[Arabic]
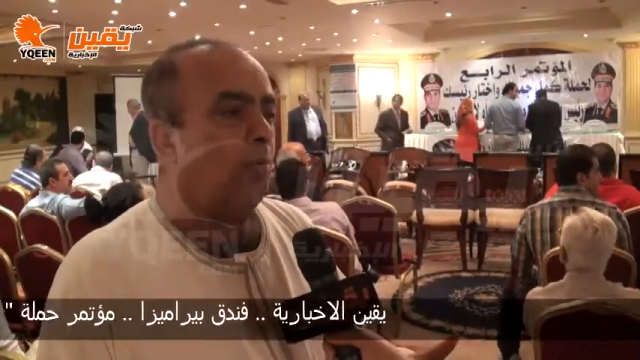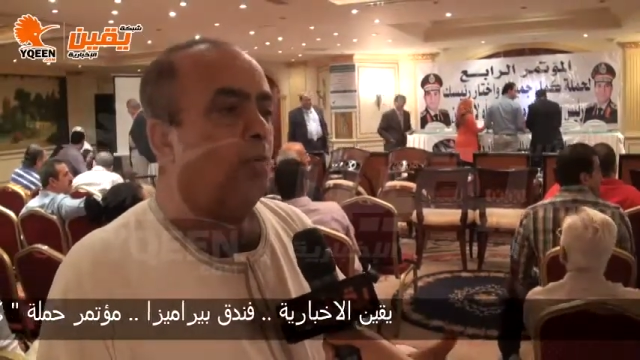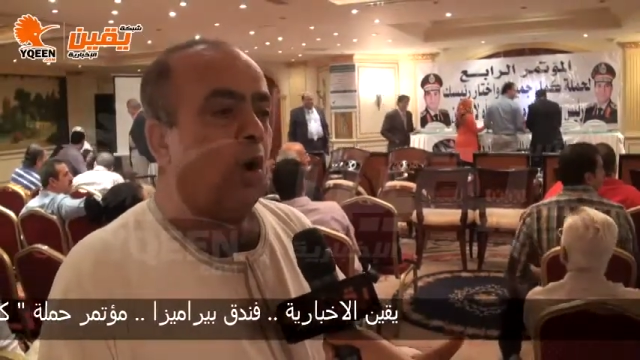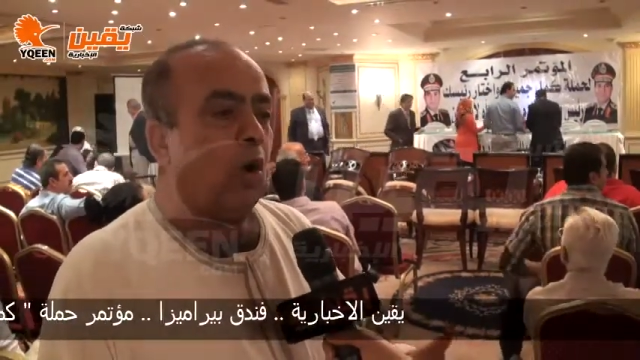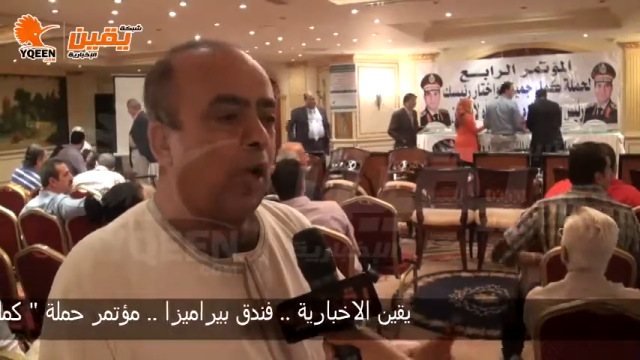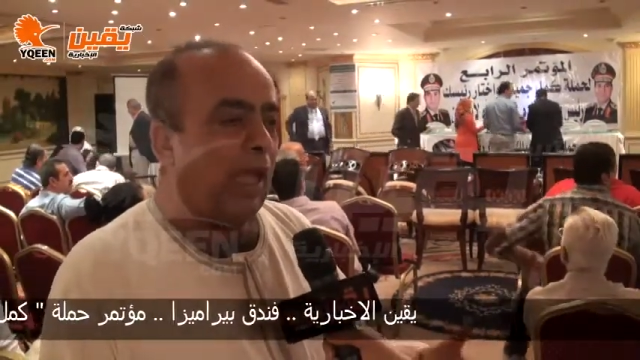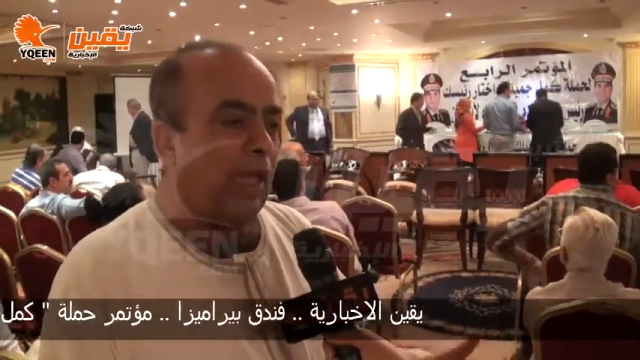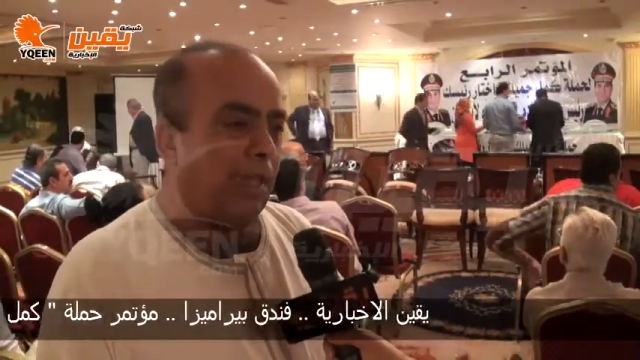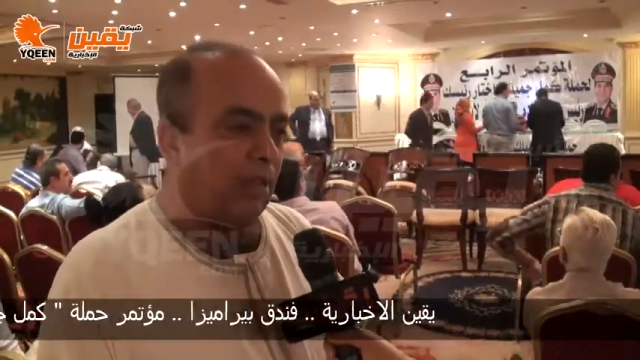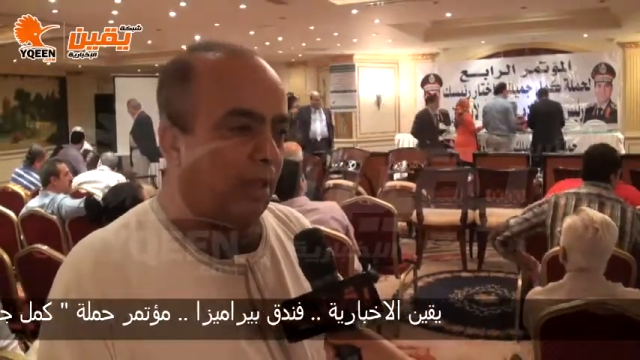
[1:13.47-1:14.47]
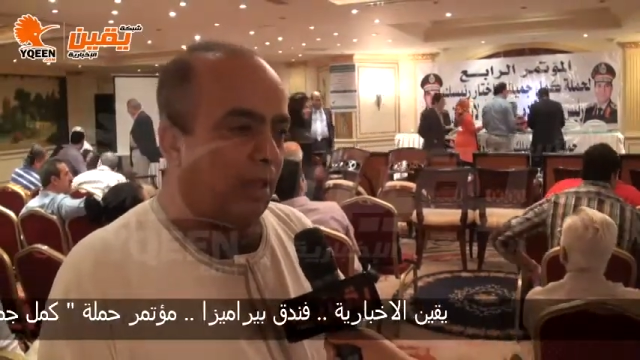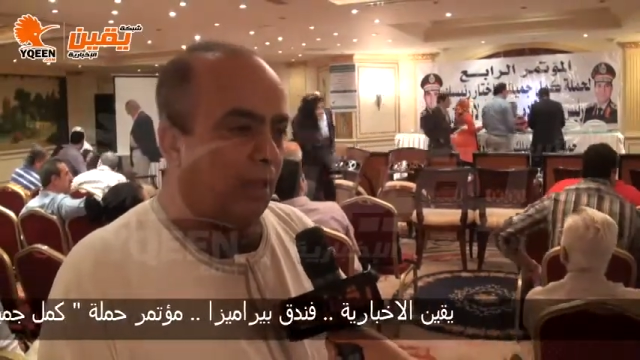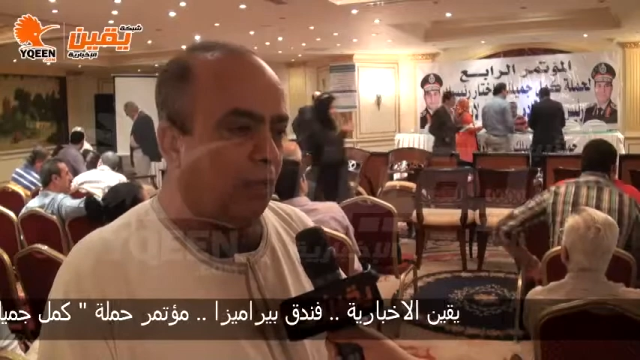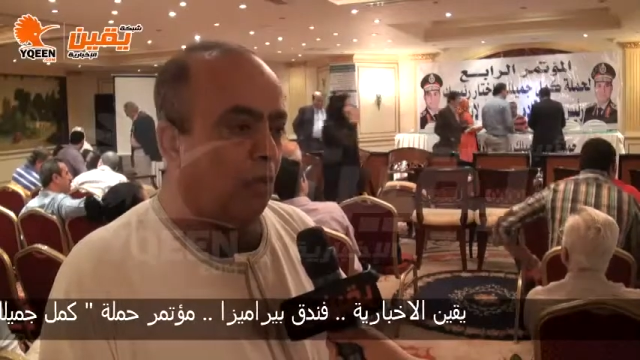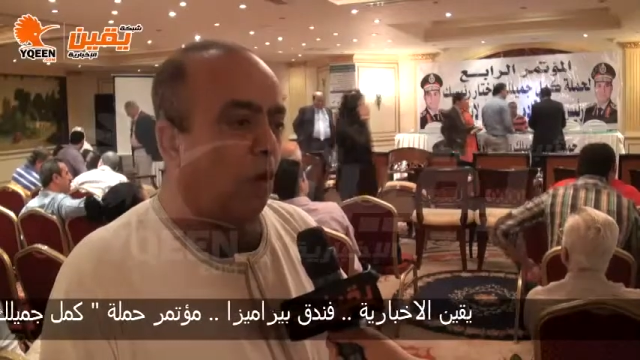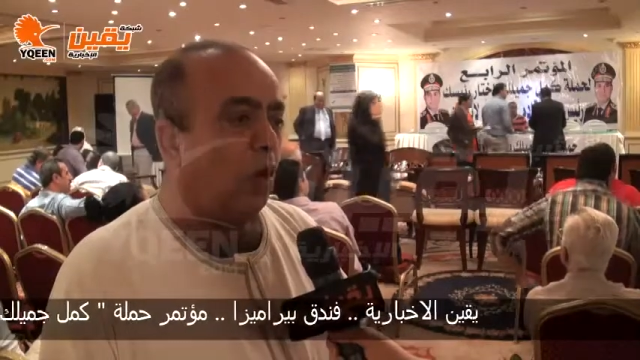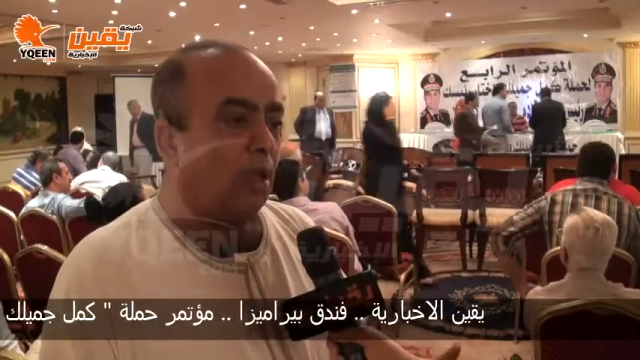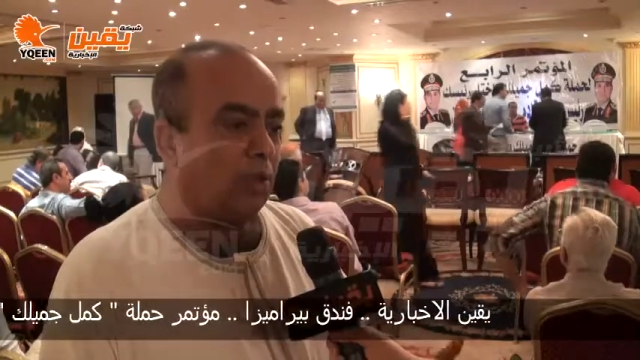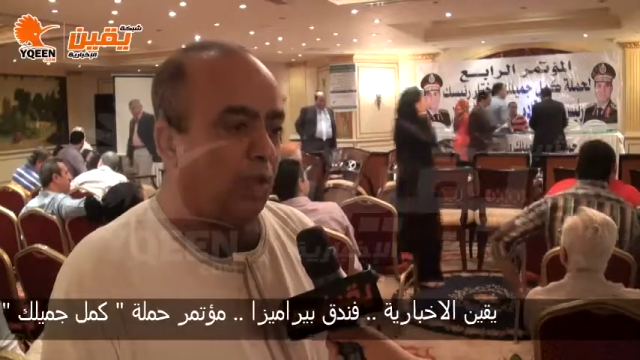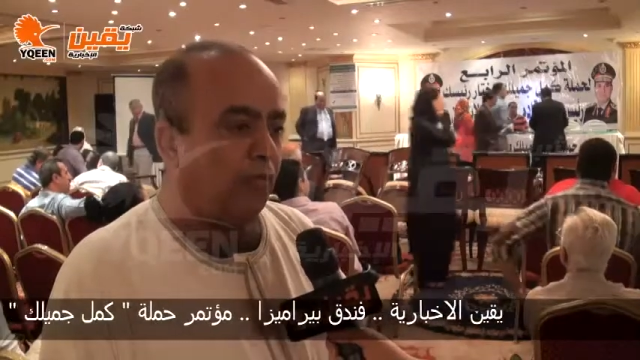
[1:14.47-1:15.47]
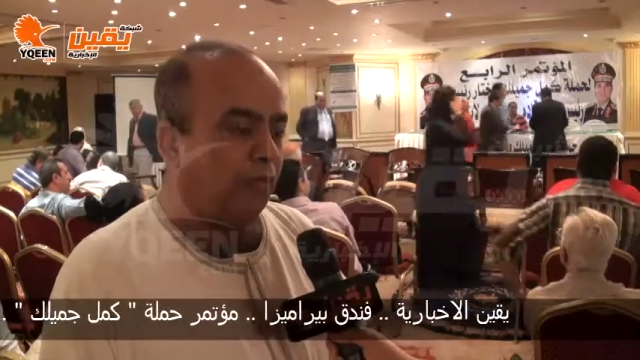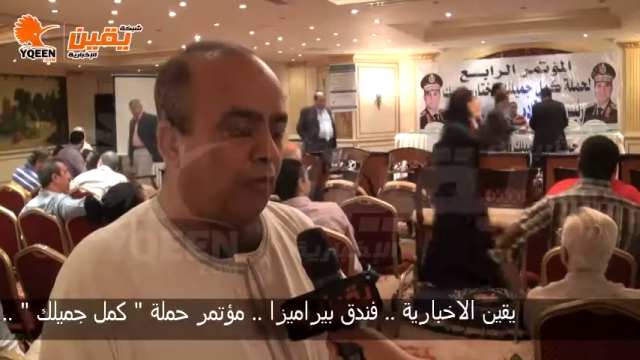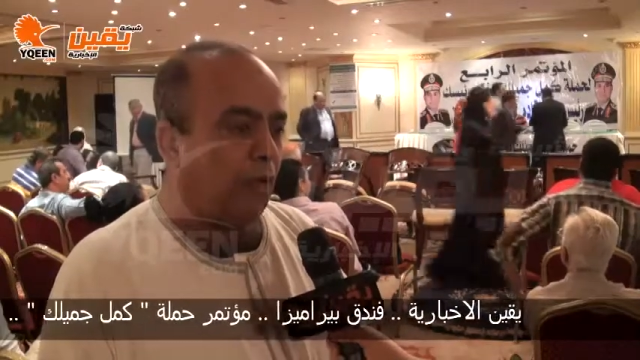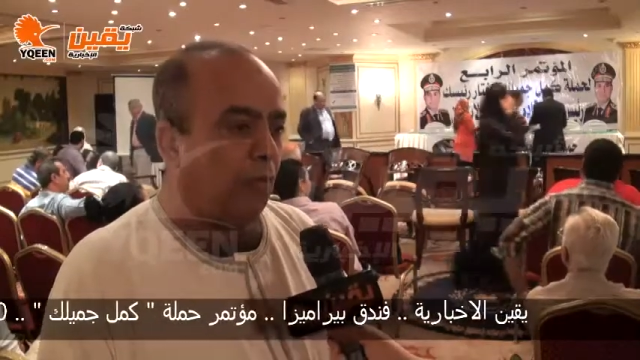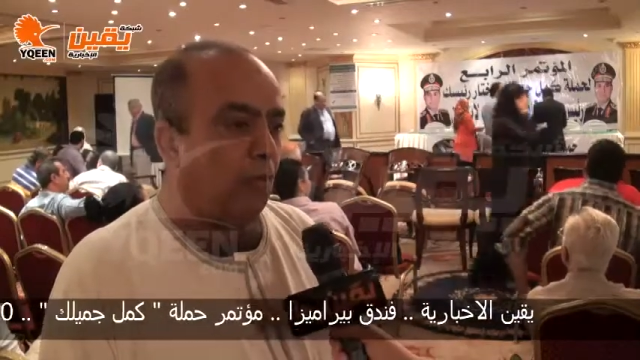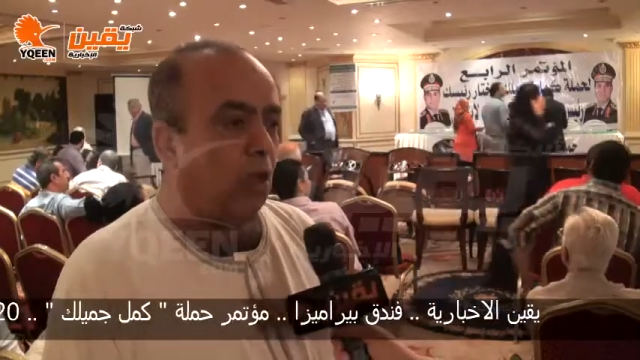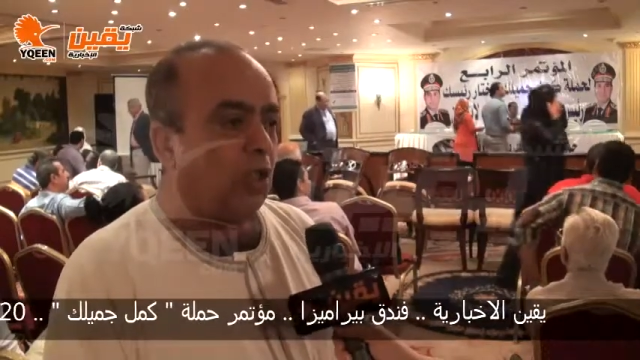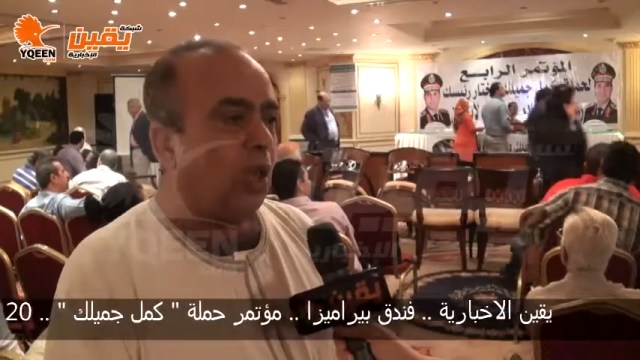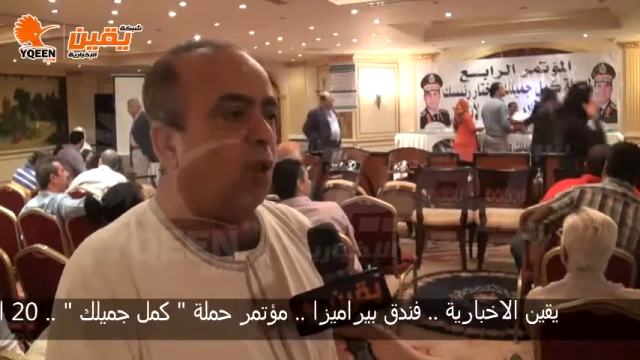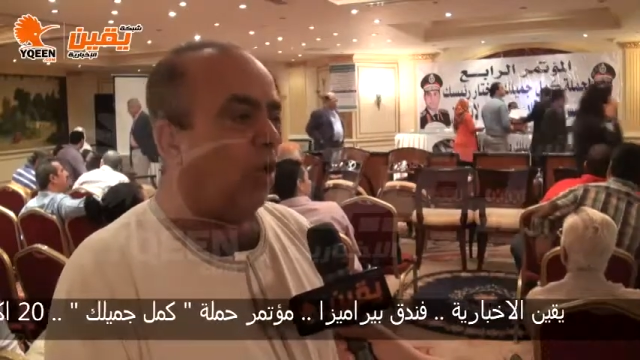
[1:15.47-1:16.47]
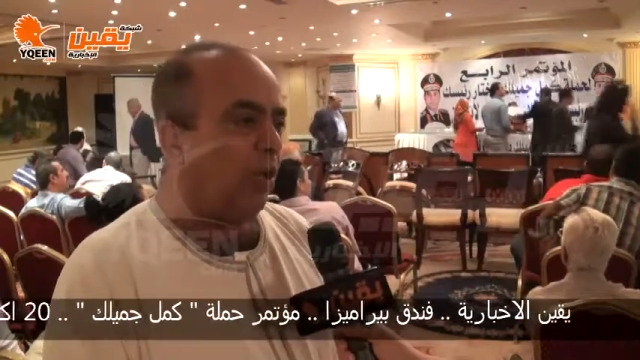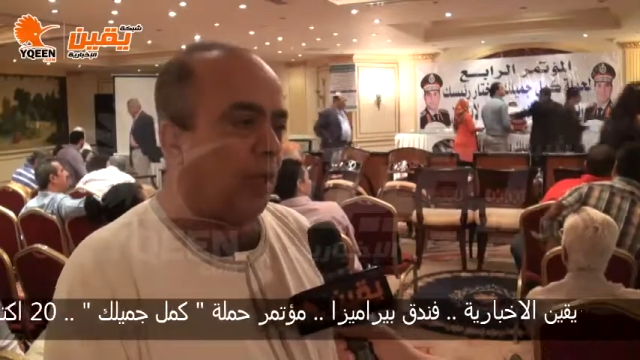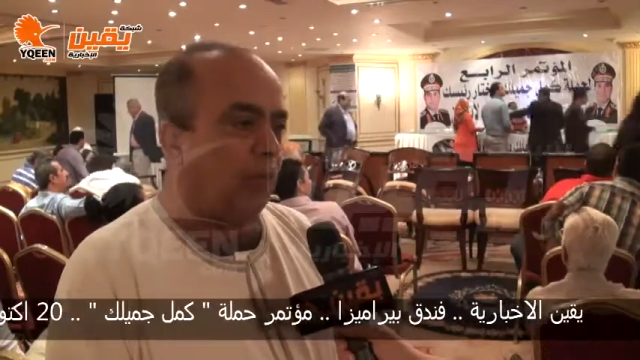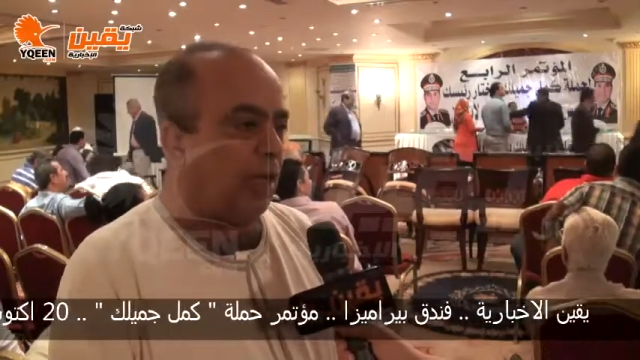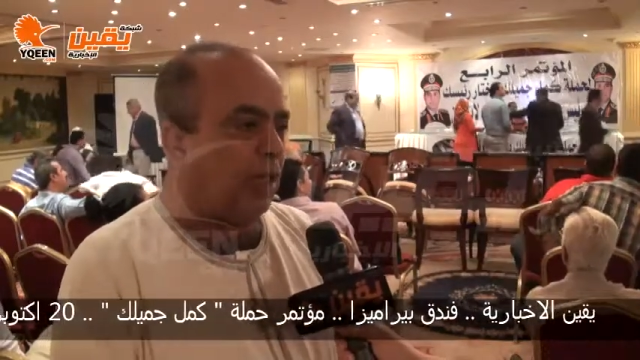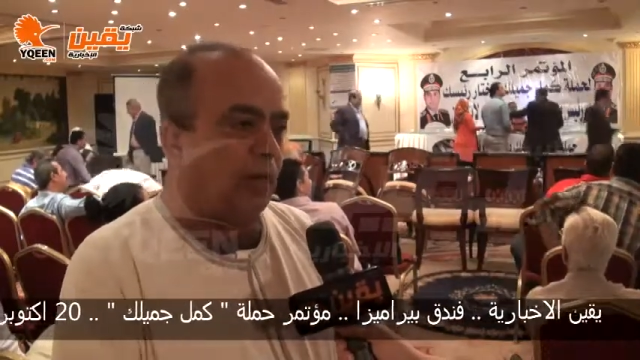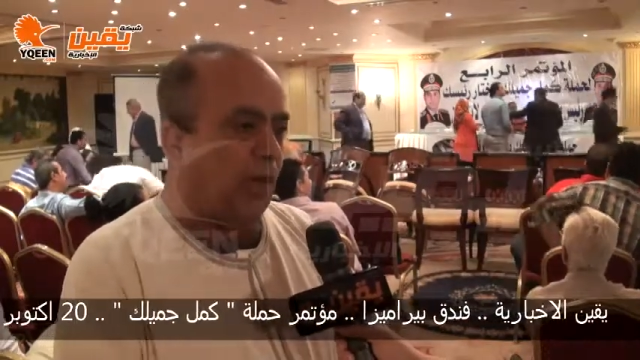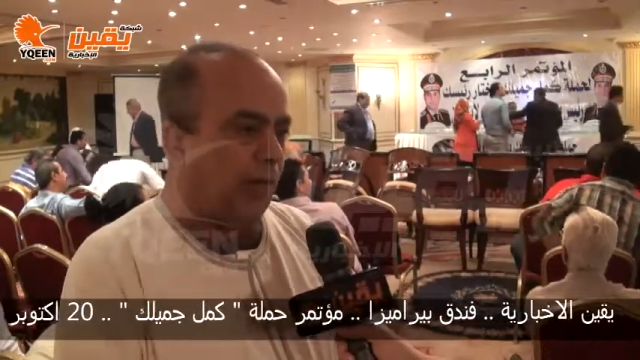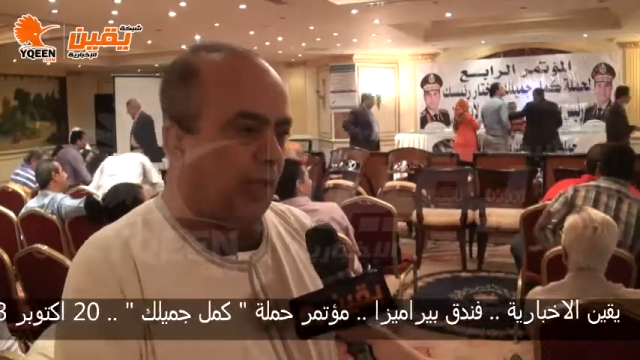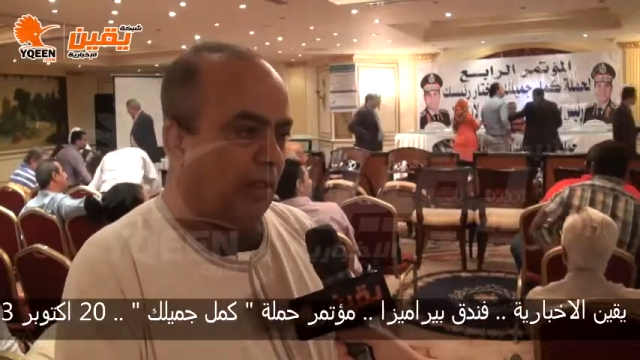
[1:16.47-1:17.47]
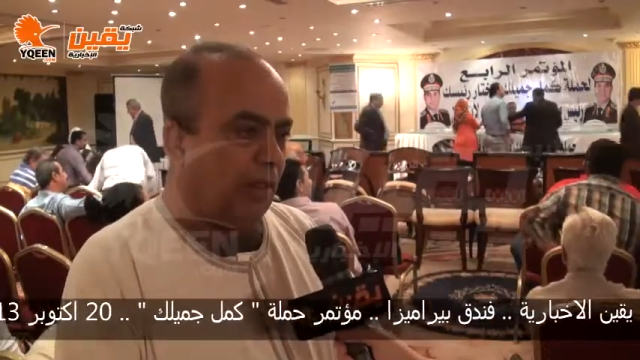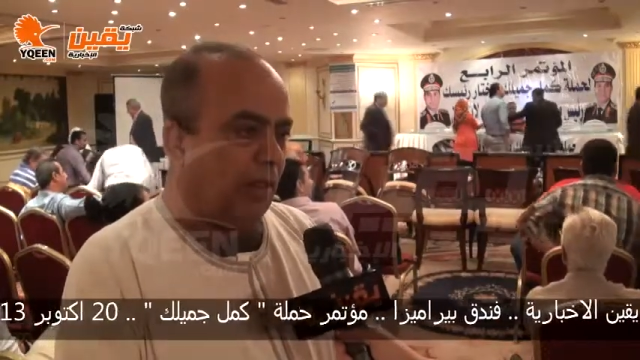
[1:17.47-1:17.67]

ما هو جيد ما هو لطيف ما هو شكله جميل بالنسبه للبلد